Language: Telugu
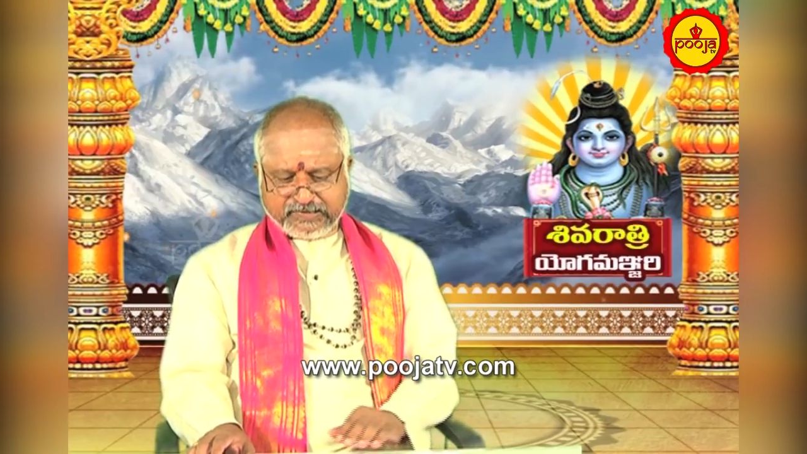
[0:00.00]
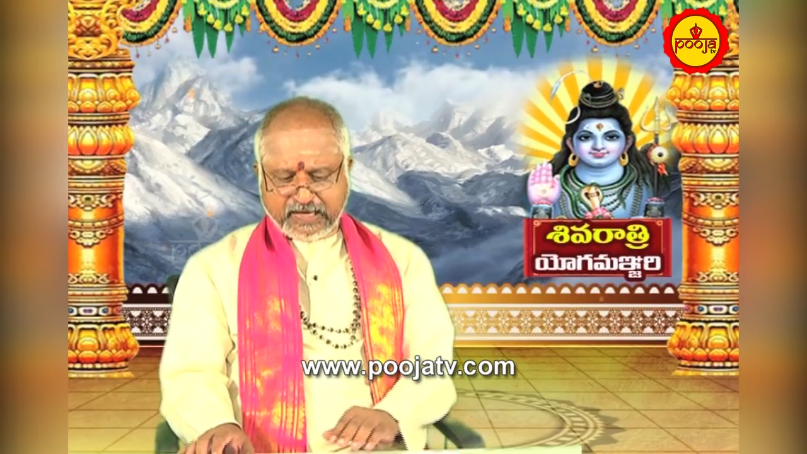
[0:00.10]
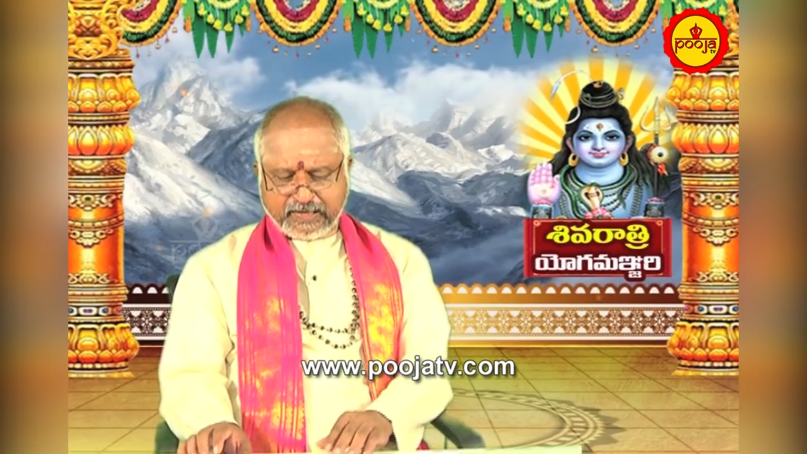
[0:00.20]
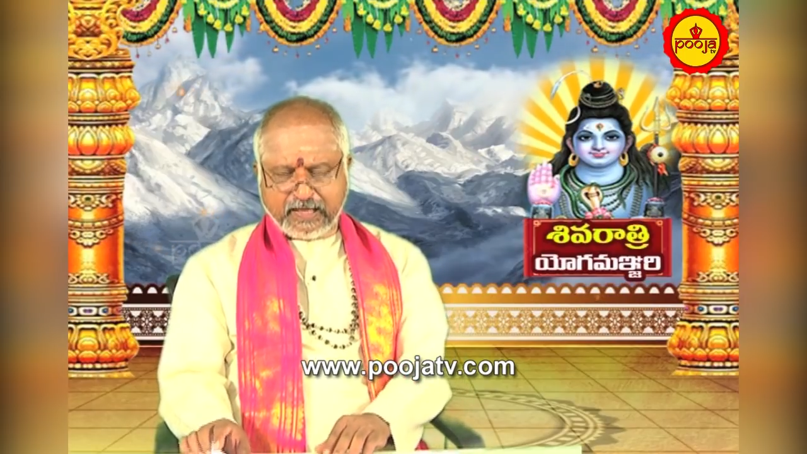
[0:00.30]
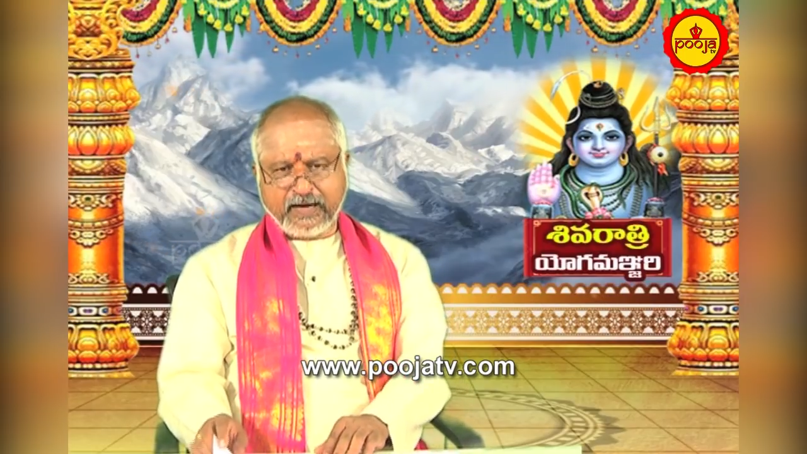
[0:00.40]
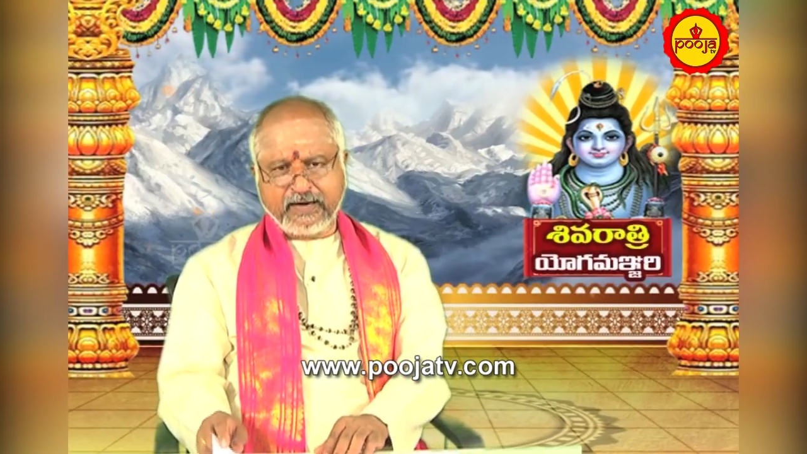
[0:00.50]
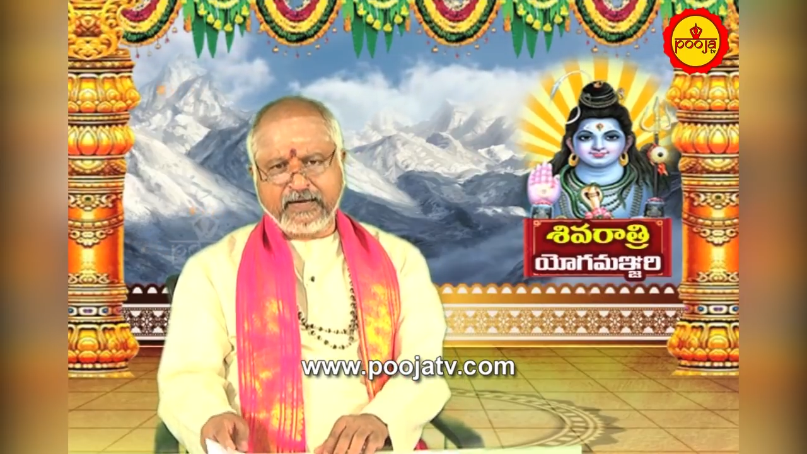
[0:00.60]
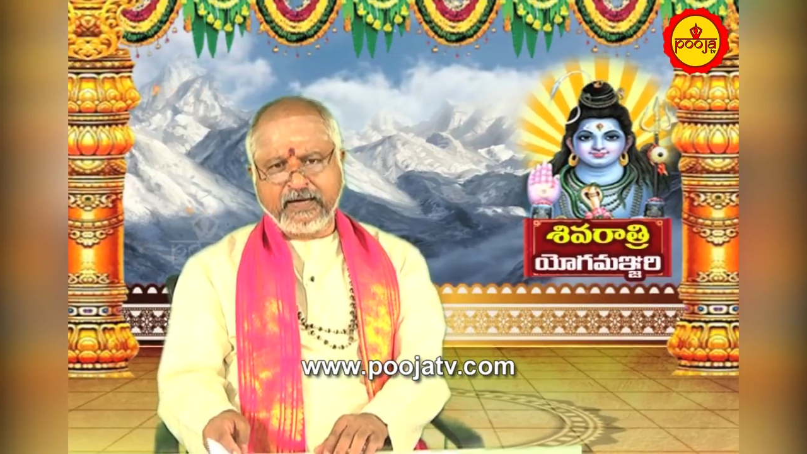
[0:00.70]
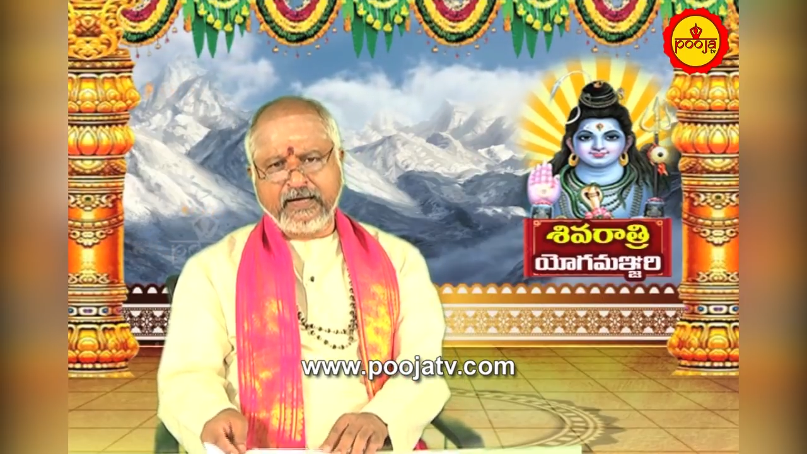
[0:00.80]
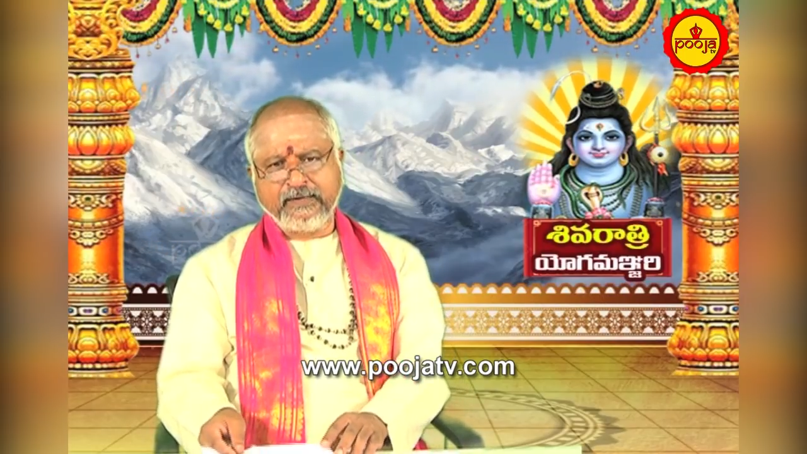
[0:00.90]

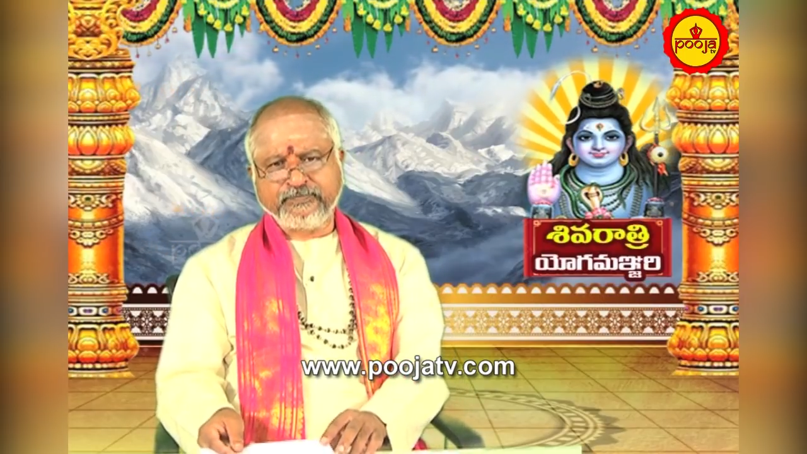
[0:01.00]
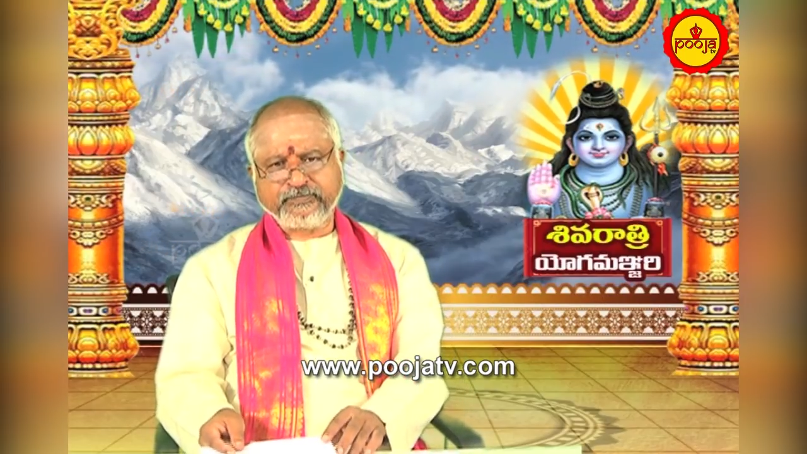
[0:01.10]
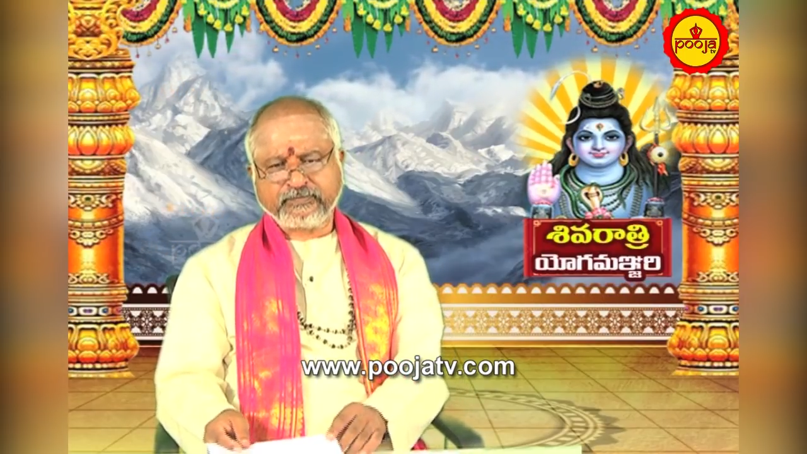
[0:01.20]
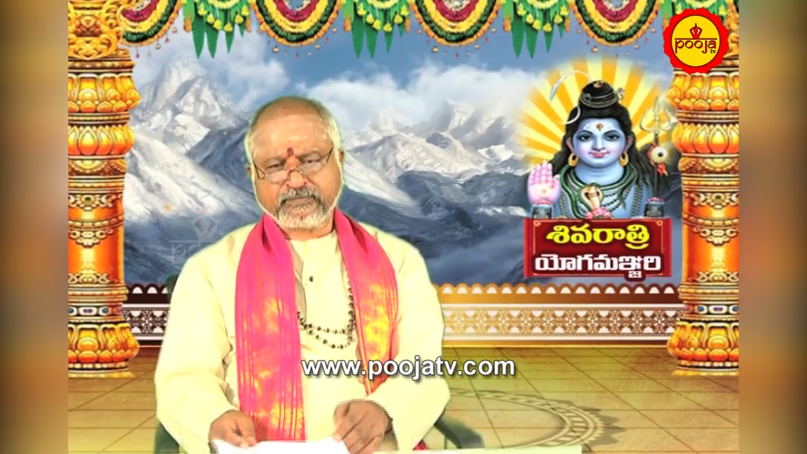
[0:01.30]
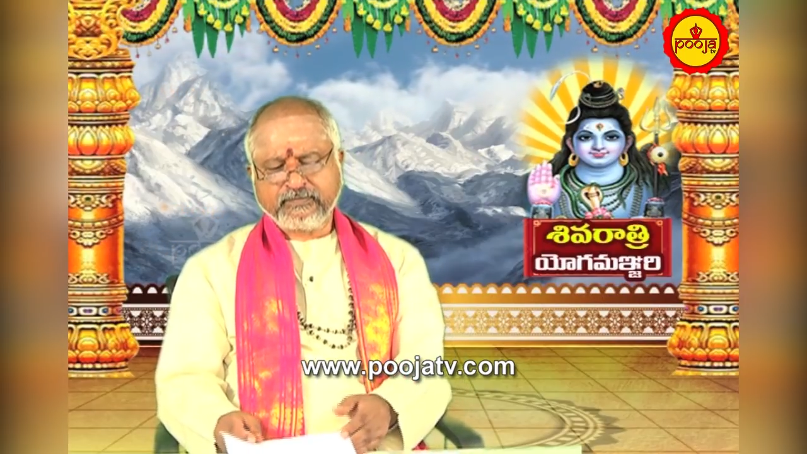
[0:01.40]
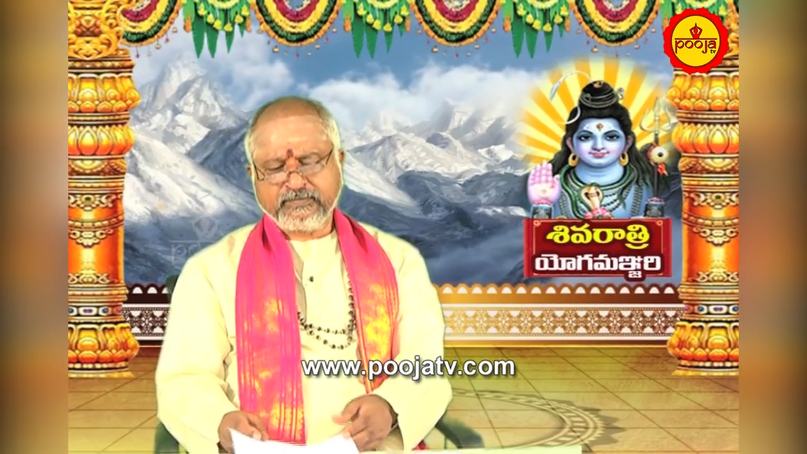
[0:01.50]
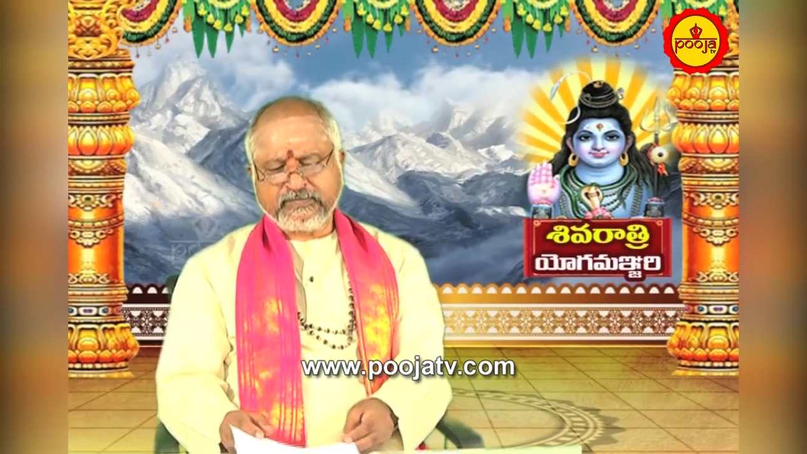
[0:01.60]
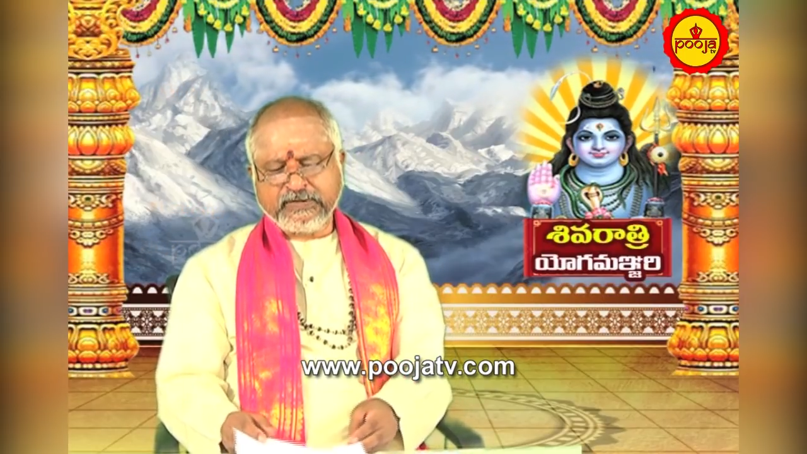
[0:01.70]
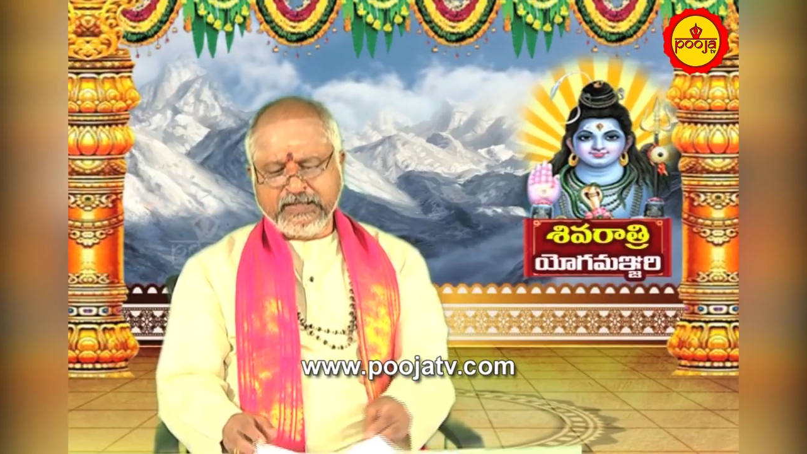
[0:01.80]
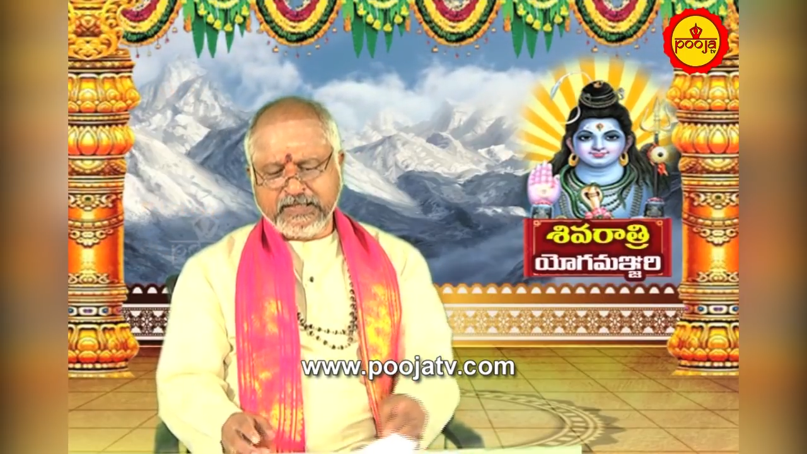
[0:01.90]
సాధారణంగా
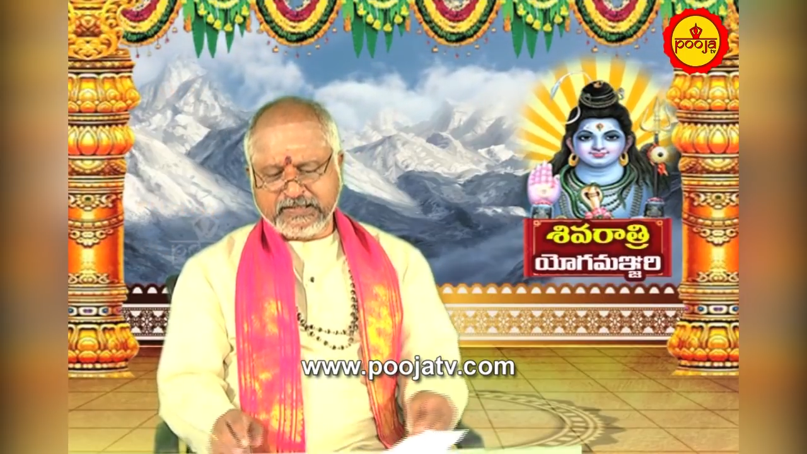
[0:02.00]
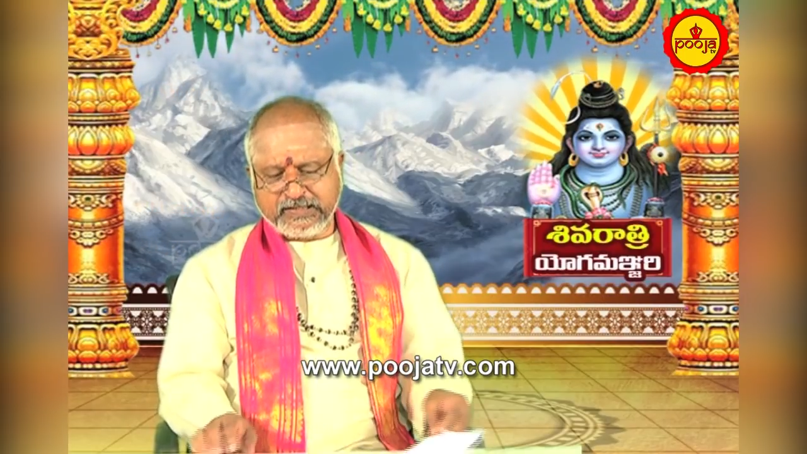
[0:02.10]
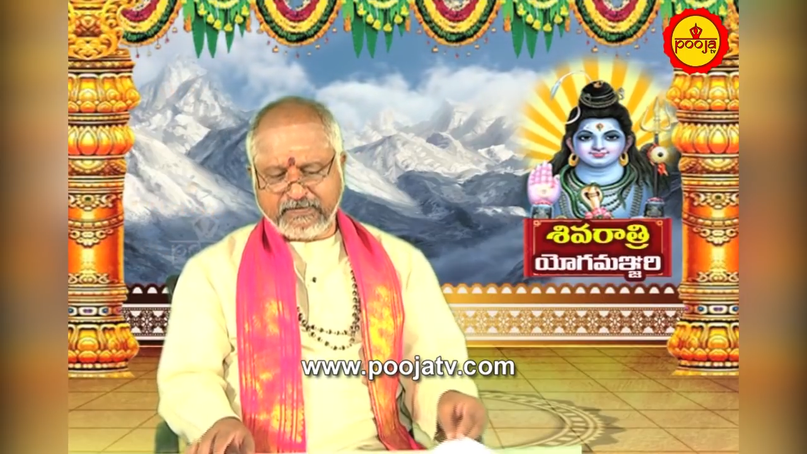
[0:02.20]
ఈ